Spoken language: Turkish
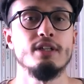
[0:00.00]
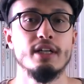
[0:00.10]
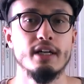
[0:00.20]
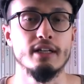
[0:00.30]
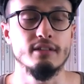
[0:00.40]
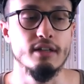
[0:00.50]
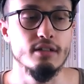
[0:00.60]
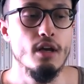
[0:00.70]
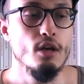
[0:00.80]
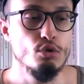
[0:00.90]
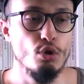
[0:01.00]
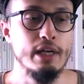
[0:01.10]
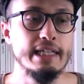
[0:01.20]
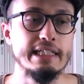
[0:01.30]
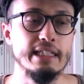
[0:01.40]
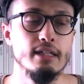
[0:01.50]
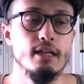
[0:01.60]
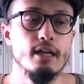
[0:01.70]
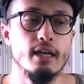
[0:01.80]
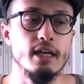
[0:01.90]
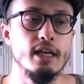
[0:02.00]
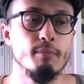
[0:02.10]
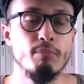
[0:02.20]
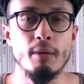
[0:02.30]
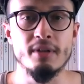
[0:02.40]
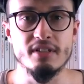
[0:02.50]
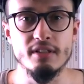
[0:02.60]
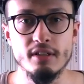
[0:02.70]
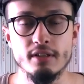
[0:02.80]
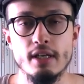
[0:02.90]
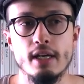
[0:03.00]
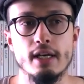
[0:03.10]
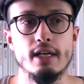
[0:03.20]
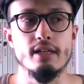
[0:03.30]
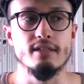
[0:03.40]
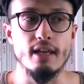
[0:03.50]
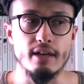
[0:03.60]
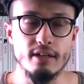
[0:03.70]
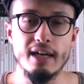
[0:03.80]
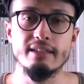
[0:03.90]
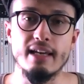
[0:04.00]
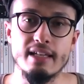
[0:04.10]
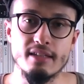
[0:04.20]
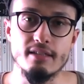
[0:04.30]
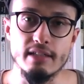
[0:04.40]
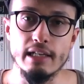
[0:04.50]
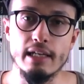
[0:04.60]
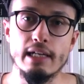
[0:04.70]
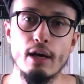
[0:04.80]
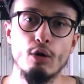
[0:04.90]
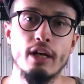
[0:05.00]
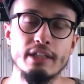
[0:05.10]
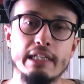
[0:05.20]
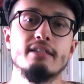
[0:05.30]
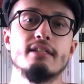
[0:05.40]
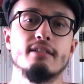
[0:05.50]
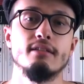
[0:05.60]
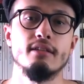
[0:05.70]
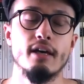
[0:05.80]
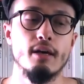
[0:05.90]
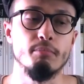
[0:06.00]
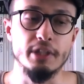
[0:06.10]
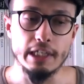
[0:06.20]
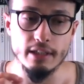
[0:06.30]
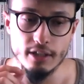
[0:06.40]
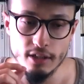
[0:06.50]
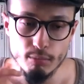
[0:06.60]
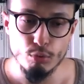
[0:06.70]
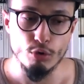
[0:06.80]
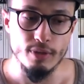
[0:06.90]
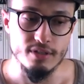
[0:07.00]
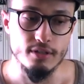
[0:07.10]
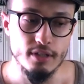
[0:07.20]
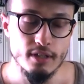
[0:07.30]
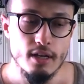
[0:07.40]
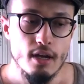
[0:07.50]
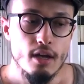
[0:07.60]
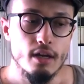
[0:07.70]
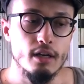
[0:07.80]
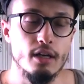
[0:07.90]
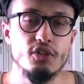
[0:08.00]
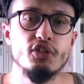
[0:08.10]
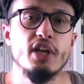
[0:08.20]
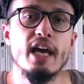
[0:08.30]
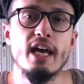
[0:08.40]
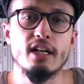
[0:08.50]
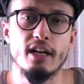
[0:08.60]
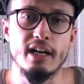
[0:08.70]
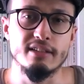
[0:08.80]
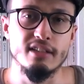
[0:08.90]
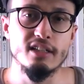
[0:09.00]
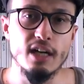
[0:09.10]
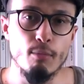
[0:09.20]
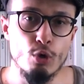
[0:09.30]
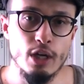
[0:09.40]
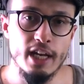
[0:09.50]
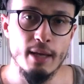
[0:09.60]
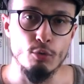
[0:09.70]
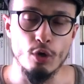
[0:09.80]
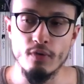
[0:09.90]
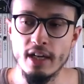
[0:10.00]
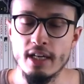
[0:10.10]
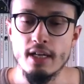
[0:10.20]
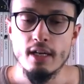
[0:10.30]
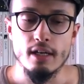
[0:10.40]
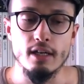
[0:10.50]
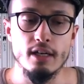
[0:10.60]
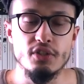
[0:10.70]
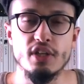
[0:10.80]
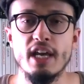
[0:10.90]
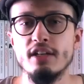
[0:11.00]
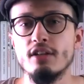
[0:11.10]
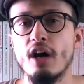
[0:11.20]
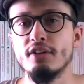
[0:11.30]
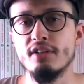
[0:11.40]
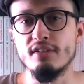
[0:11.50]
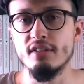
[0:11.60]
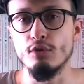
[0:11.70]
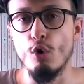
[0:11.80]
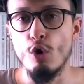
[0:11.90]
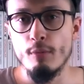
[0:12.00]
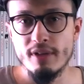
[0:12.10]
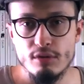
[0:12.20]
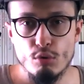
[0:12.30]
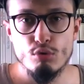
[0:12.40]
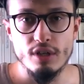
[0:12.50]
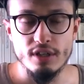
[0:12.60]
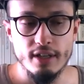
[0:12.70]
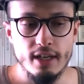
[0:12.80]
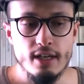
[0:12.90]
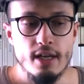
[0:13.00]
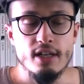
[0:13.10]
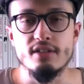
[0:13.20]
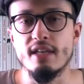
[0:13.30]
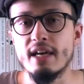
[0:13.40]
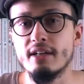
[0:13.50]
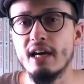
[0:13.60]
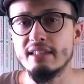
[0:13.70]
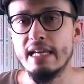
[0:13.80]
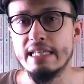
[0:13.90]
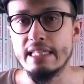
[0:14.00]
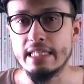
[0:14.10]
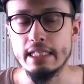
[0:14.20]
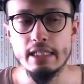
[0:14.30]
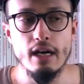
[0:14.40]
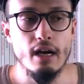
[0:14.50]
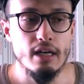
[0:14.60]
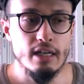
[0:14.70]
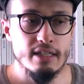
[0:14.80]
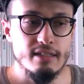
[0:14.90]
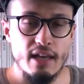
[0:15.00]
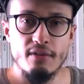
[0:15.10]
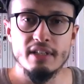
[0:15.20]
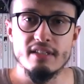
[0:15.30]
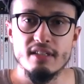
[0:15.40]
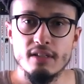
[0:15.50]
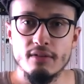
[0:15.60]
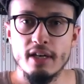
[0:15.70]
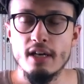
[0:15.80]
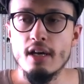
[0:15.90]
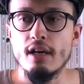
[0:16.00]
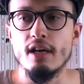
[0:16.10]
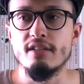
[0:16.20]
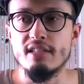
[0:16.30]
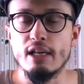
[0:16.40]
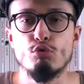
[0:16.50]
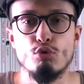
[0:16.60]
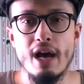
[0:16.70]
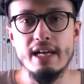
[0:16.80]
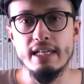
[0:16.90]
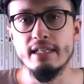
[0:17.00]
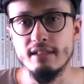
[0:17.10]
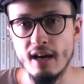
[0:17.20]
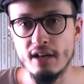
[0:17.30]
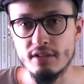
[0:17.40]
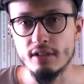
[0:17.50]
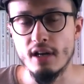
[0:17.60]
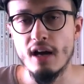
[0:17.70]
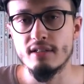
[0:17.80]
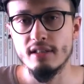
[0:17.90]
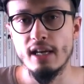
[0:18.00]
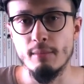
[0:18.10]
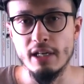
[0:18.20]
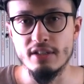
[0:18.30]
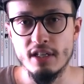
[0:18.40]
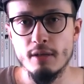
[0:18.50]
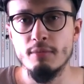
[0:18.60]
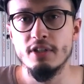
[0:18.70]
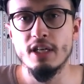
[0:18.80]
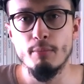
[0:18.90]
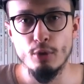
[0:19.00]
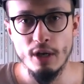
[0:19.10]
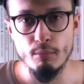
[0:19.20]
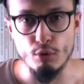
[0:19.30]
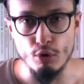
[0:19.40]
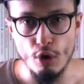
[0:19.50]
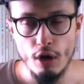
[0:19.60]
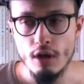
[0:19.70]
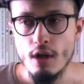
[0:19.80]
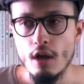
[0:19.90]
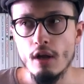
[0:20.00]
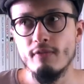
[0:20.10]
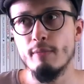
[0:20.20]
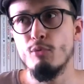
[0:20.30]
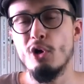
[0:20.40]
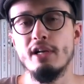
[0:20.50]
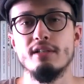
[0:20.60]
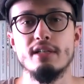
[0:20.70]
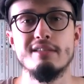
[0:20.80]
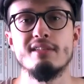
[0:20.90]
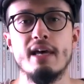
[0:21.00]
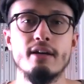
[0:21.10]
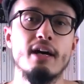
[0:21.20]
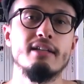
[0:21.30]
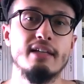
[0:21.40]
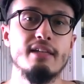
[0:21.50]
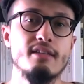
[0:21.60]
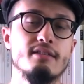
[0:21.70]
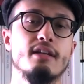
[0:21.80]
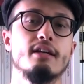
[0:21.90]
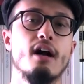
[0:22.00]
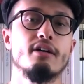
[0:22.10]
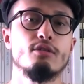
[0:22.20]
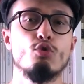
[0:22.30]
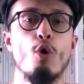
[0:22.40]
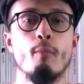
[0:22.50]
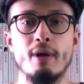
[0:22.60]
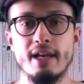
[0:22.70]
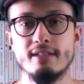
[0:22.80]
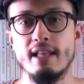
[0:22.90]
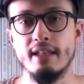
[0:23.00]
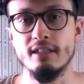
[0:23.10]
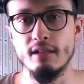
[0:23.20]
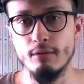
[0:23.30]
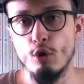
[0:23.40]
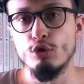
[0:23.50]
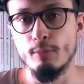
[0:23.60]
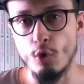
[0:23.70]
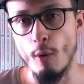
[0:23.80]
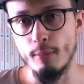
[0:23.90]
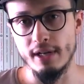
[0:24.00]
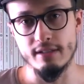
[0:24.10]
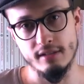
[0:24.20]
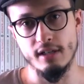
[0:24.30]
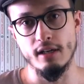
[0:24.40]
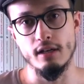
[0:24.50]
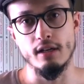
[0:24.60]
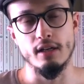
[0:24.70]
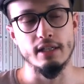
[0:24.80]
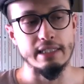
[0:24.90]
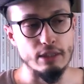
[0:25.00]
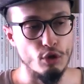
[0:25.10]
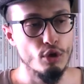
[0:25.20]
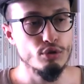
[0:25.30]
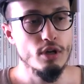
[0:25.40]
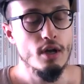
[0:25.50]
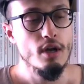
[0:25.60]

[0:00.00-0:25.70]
bir karakter. Şöyle ki e, babasının e, Zehra teyzesiyle olan ilişkisinde bıyıklarını burumasını e, C karakteri kabullenemiyor ve e, C'nin annesinin ölmesi üzerine Zehra teyzesini e, sevgisini ve seksüel ihtiyacını karşılayabileceği bir yapıya bürüyor ve böylece Zehra teyzesine karşı komplekslendiği bir ödip kompleksine giriyor.